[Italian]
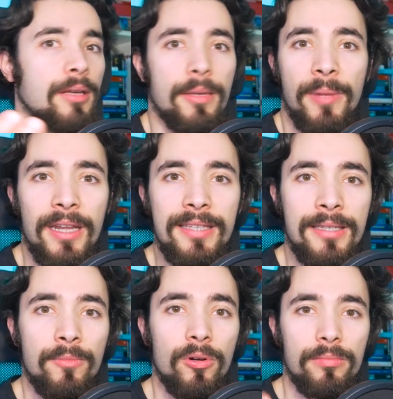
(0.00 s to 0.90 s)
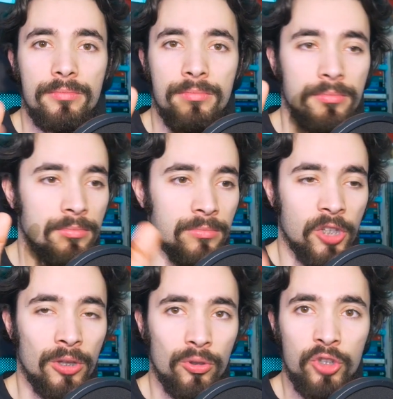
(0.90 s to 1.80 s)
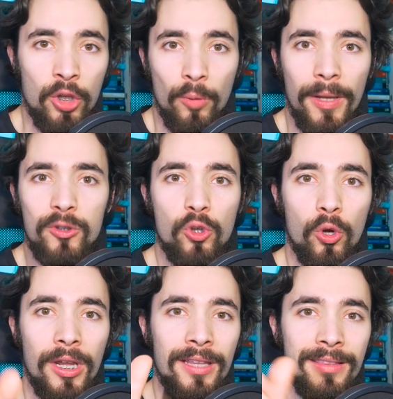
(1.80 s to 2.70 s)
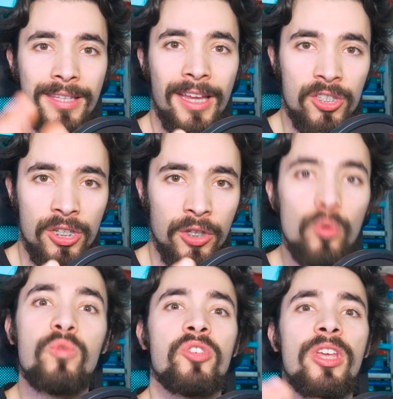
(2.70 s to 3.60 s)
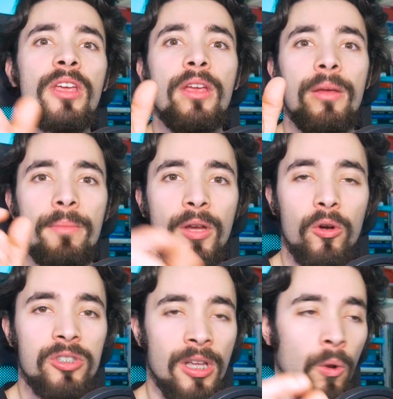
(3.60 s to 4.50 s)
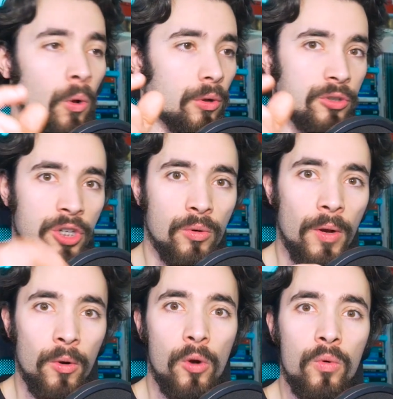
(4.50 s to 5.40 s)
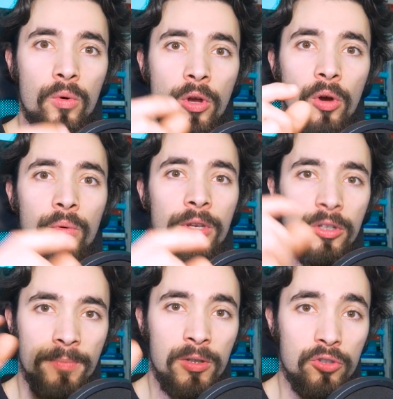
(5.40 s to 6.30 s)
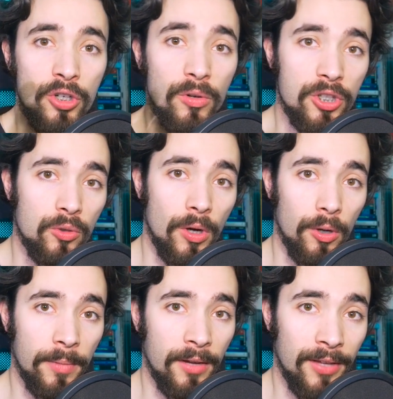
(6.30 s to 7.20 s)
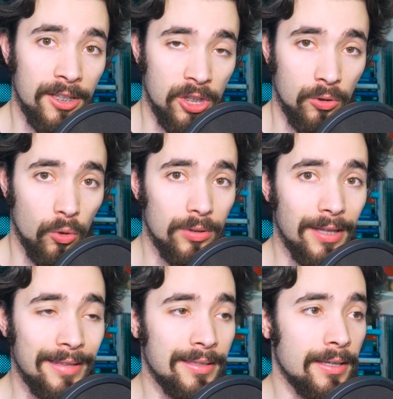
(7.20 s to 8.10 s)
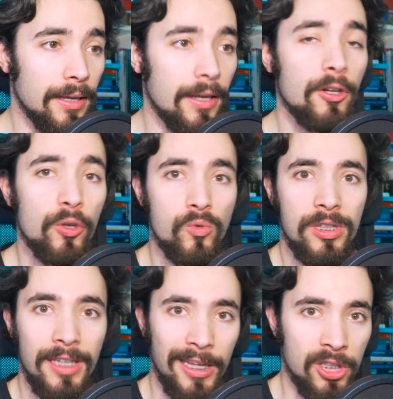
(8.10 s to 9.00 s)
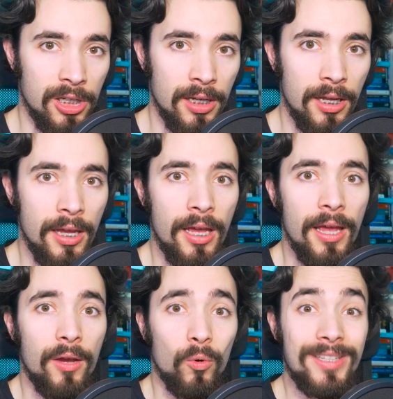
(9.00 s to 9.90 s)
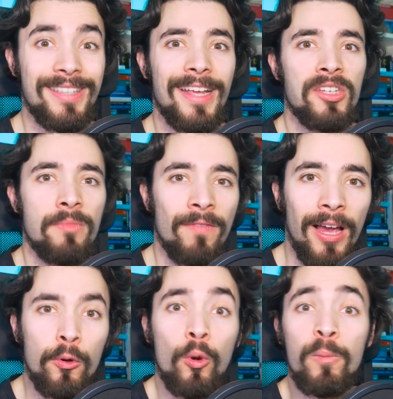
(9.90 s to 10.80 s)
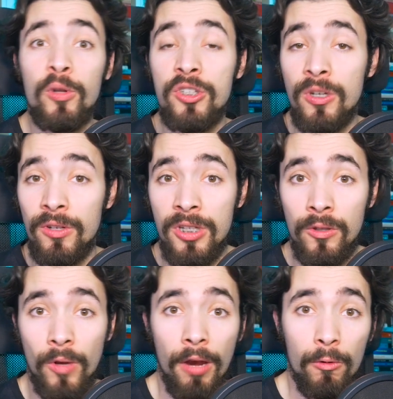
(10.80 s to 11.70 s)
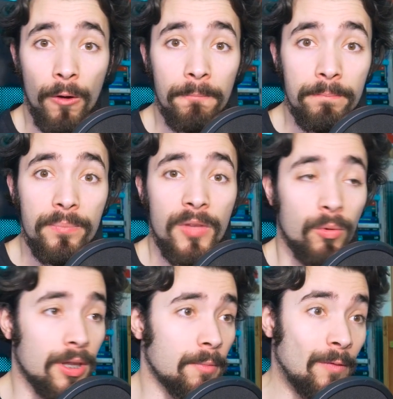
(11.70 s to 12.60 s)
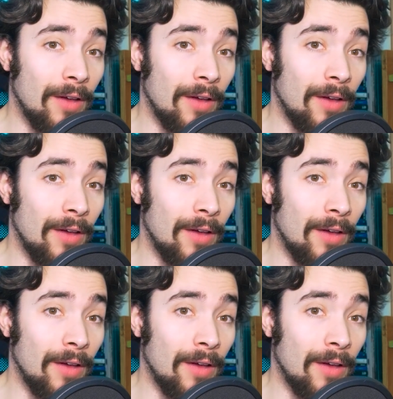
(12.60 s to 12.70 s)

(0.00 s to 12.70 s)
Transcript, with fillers: benissimo, 100 mm, persone, 10 chiusi, mi costano 5 euro l'uno, quindi ho speso 500 euro per avere 100 contatti e ne ho chiusi 10. Questi 10 mi valgono più di 500 euro? Quindi mi